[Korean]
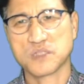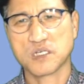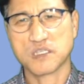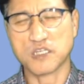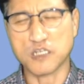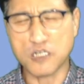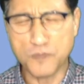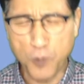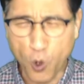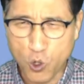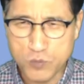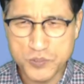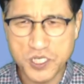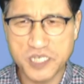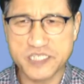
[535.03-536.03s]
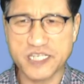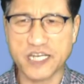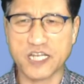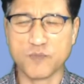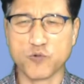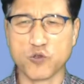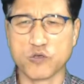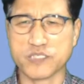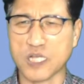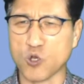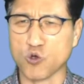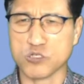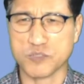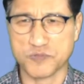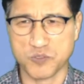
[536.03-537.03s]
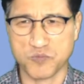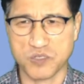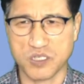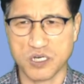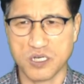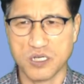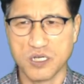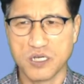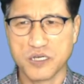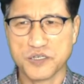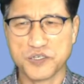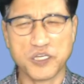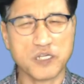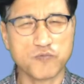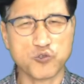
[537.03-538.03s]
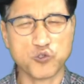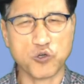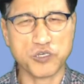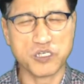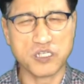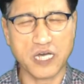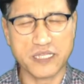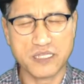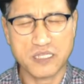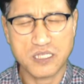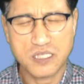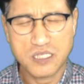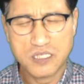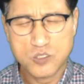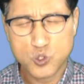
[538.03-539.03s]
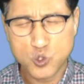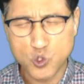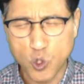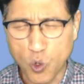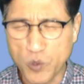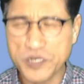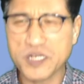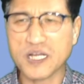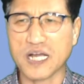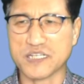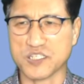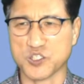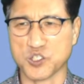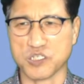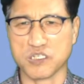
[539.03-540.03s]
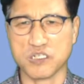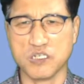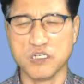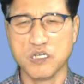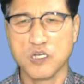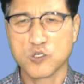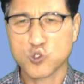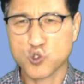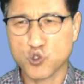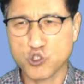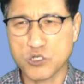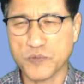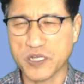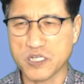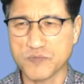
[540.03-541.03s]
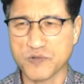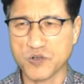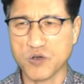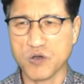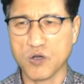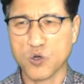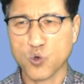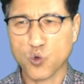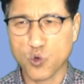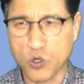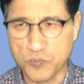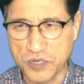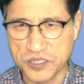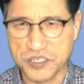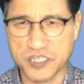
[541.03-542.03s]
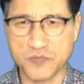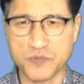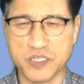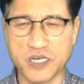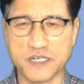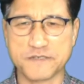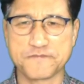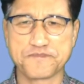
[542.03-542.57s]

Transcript: 더 복음적인 사람으로 살고 싶습니다. 여러분도 이러한 소원을 가지시기를 주님의 이름으로 권면드립니다.